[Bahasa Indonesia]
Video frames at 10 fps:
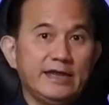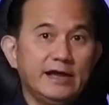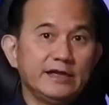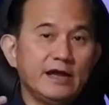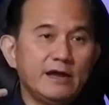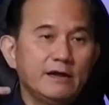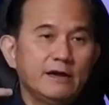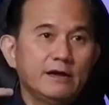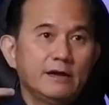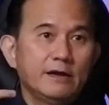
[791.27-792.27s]
Sayangnya
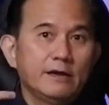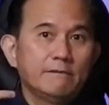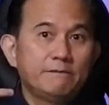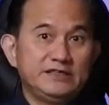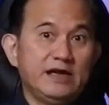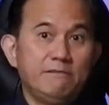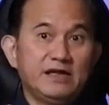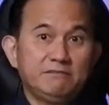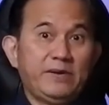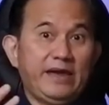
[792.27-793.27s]

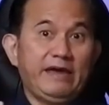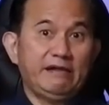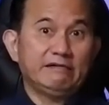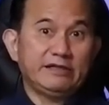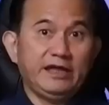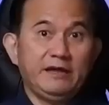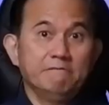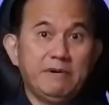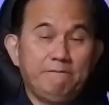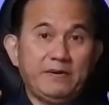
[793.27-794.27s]
pejabat
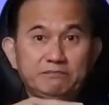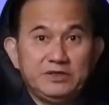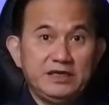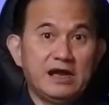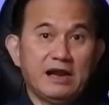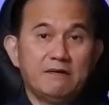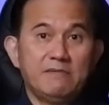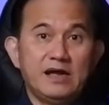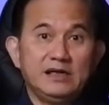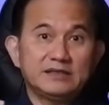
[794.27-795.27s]
PLT Bapepti yang
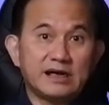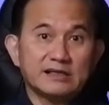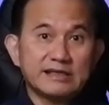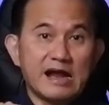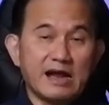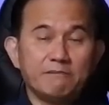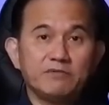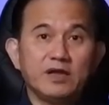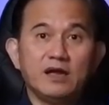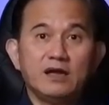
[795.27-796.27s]
lama
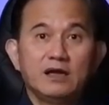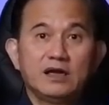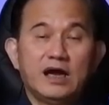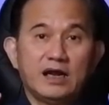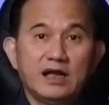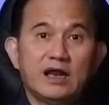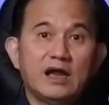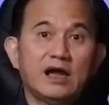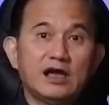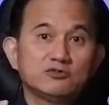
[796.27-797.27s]
tertangkapnya
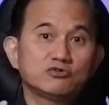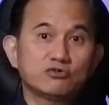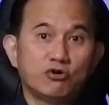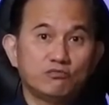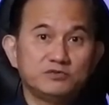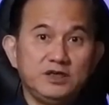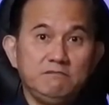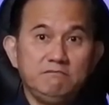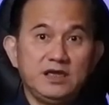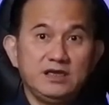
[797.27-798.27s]
gara-gara kasus
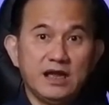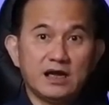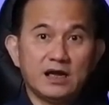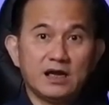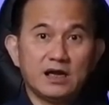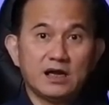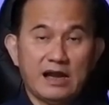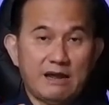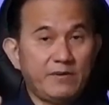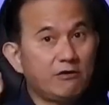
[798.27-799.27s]
korupsi minyak
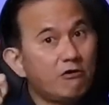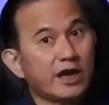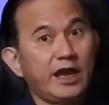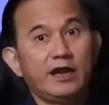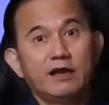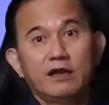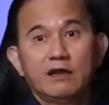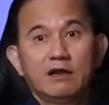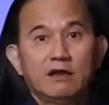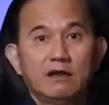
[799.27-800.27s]
kelapa goreng.
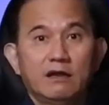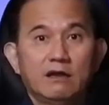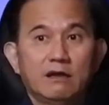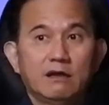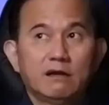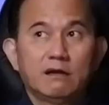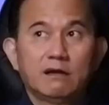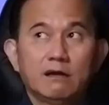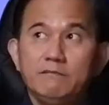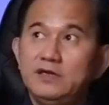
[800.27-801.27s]

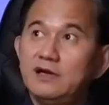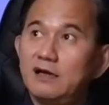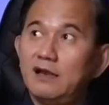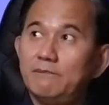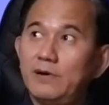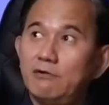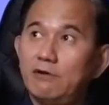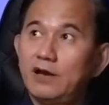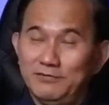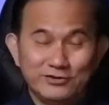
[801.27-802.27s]
Minyak kelapa
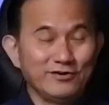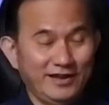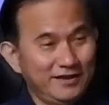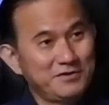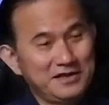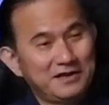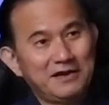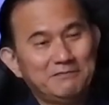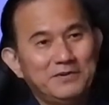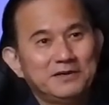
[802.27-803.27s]
goreng, betul ya,
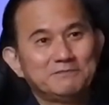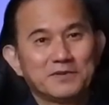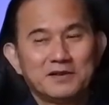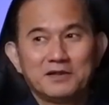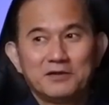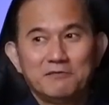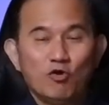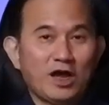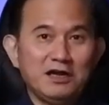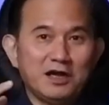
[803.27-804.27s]
minyak kelapa.
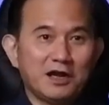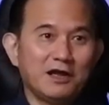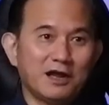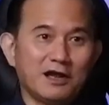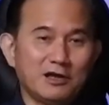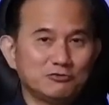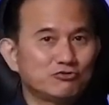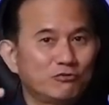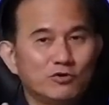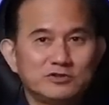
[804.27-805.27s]
Bukan gara-gara
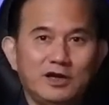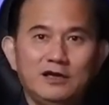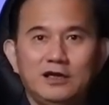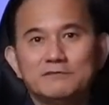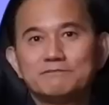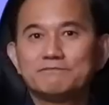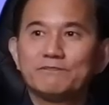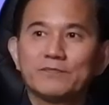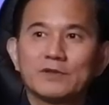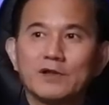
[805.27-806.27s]
kasus robot trading.
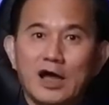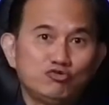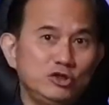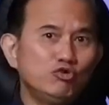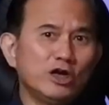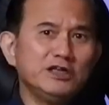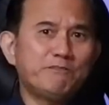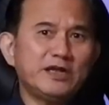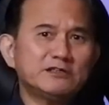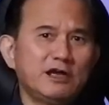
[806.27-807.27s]
Harusnya juga
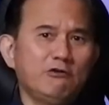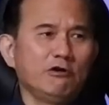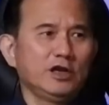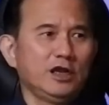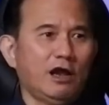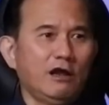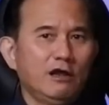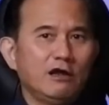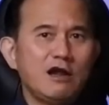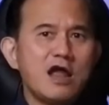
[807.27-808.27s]
diperiksa dong dia.
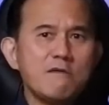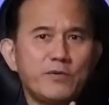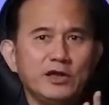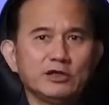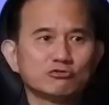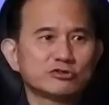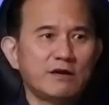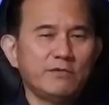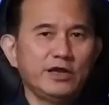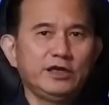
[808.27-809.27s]
Kenapa itu
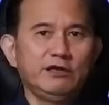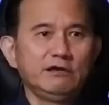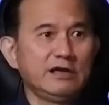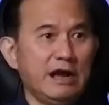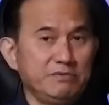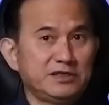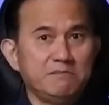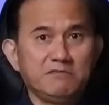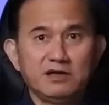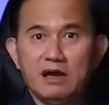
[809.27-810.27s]
selama ini nggak
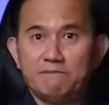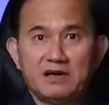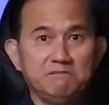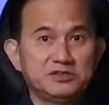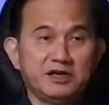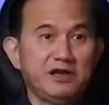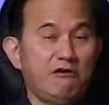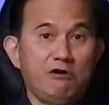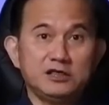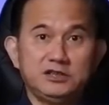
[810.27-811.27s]
pernah nggak pernah bisa
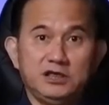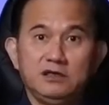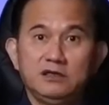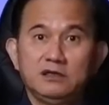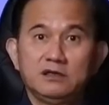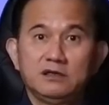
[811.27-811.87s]
diawasi?